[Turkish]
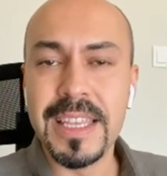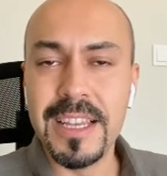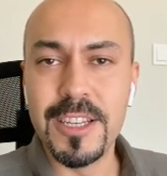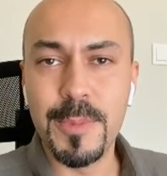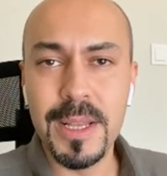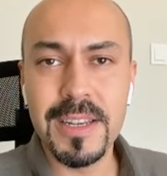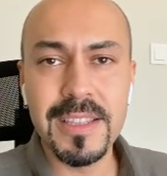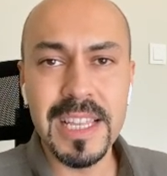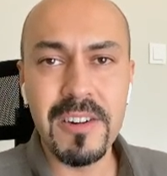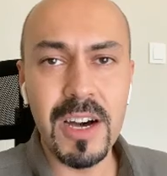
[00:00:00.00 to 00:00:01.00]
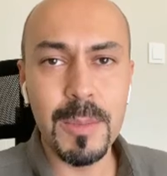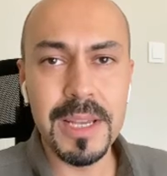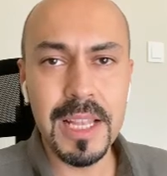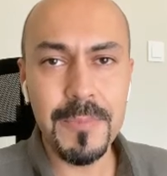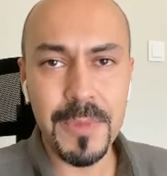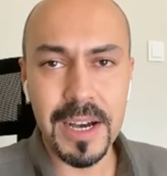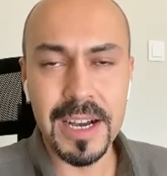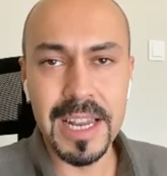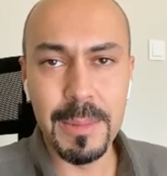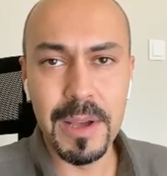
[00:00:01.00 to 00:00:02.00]
Gelişmelerin devamıyla
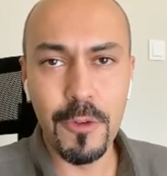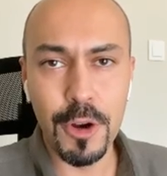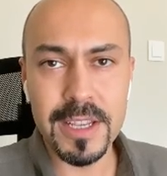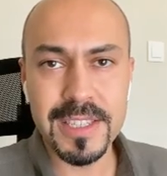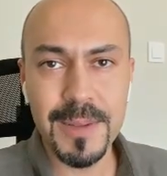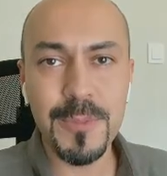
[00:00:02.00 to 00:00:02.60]
ALB Forex ile